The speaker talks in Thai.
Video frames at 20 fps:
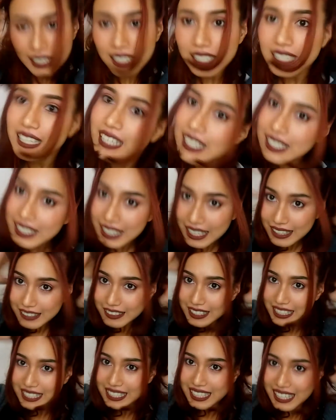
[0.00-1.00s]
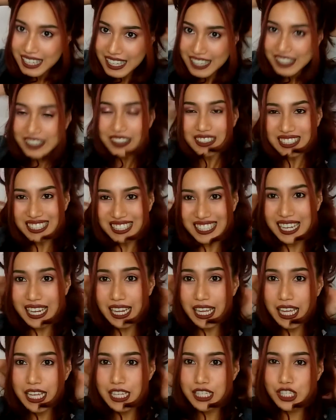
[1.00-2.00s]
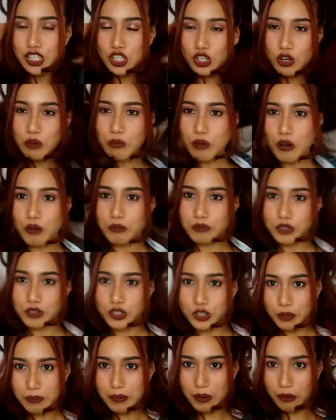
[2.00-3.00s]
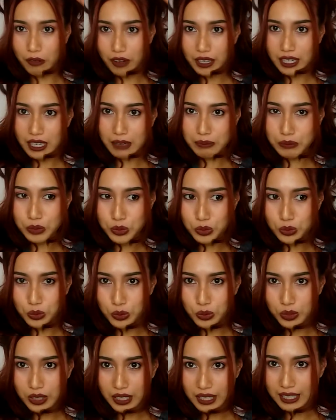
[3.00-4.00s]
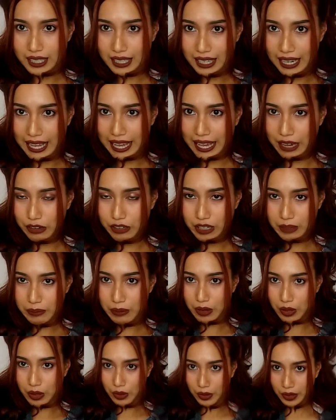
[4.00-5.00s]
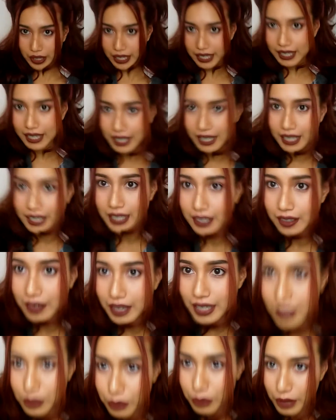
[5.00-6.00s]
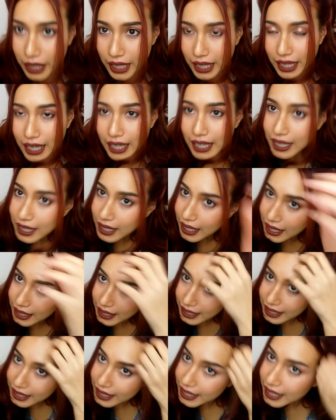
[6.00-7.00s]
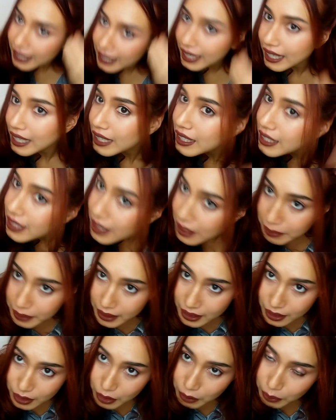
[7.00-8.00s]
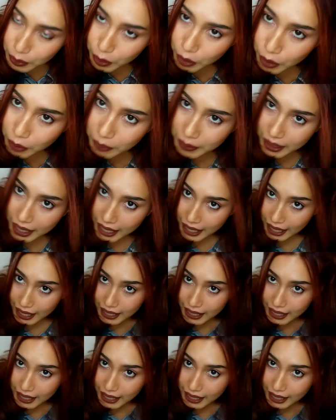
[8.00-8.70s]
อย่างแท่งนี้นะคะก็จะได้ทรงผมทรงแบบว่าน้ำผุแล้วเรียบร้อยไปอันนี้นะคะก็จะเป็นทรงผมค่ะ